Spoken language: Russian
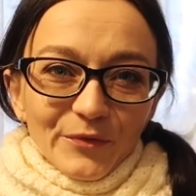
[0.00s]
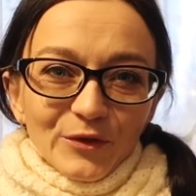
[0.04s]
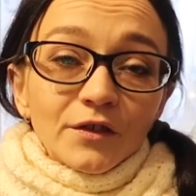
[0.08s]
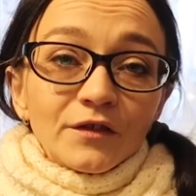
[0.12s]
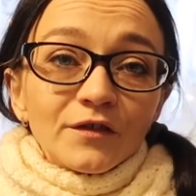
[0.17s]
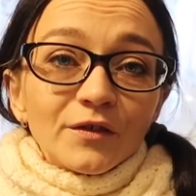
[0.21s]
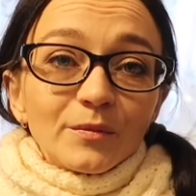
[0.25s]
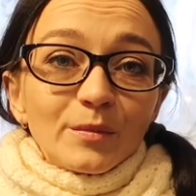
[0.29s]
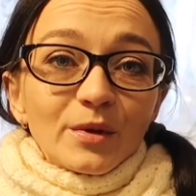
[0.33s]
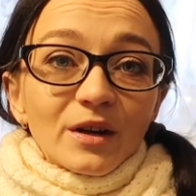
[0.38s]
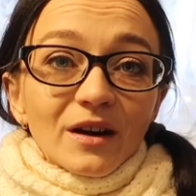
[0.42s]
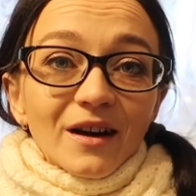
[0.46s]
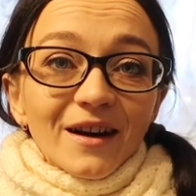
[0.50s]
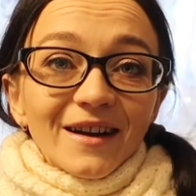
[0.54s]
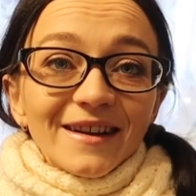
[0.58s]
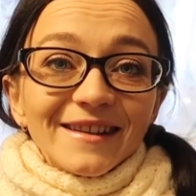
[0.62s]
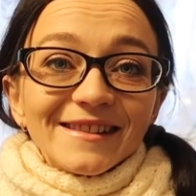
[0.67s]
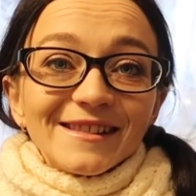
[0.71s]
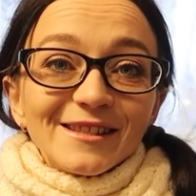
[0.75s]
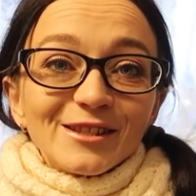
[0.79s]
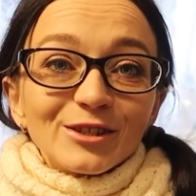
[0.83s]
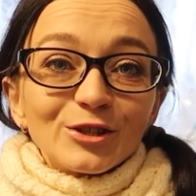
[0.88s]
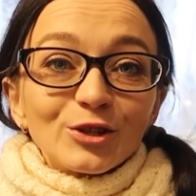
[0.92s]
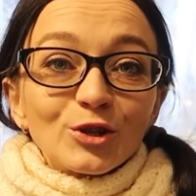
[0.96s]
Вы
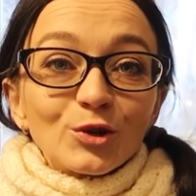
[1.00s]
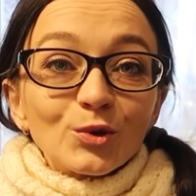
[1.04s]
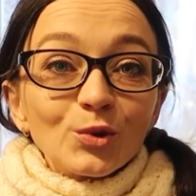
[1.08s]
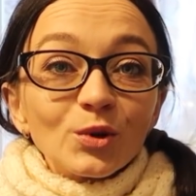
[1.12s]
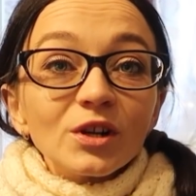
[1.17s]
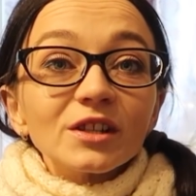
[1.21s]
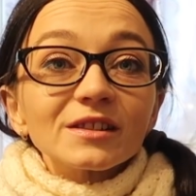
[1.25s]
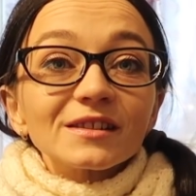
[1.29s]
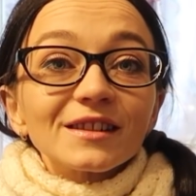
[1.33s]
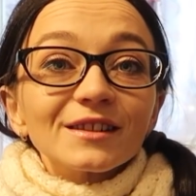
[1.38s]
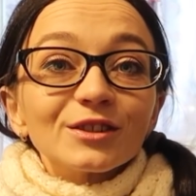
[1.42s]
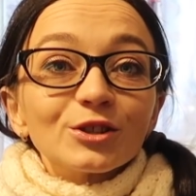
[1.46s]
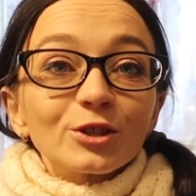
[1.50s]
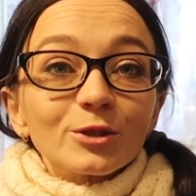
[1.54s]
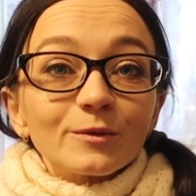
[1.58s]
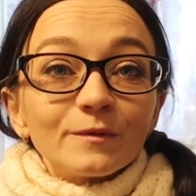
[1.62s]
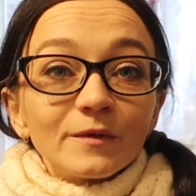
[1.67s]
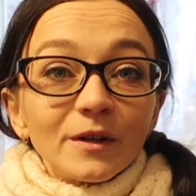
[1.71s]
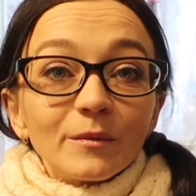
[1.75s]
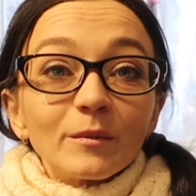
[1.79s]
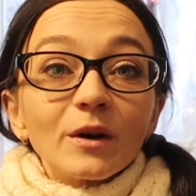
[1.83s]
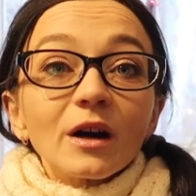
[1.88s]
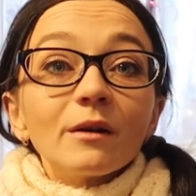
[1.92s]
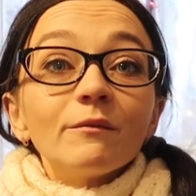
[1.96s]
выбираете друга, с которым
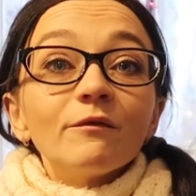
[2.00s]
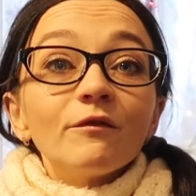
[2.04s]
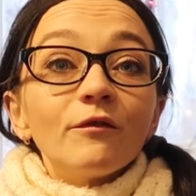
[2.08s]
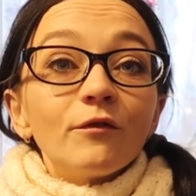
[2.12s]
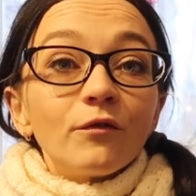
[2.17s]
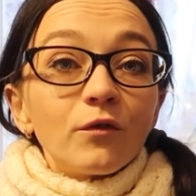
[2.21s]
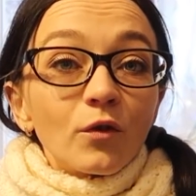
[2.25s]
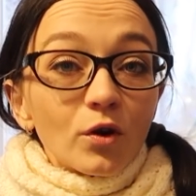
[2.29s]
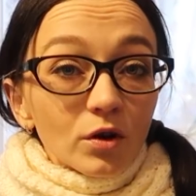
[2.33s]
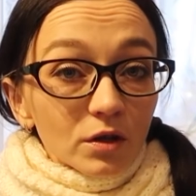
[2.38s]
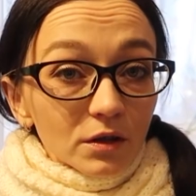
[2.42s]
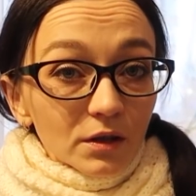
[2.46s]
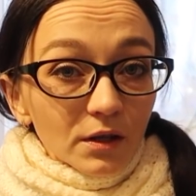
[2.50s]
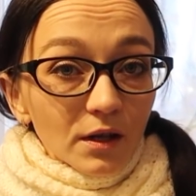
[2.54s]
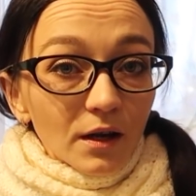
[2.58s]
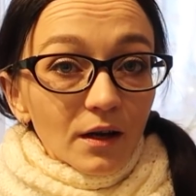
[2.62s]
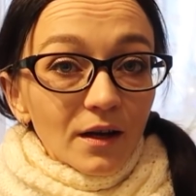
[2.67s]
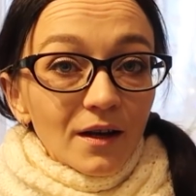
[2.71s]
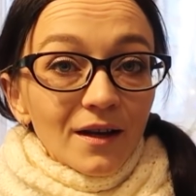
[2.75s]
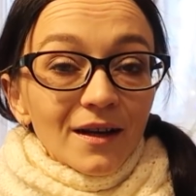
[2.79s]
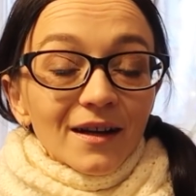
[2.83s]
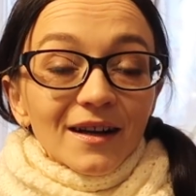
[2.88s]
вам комфортно,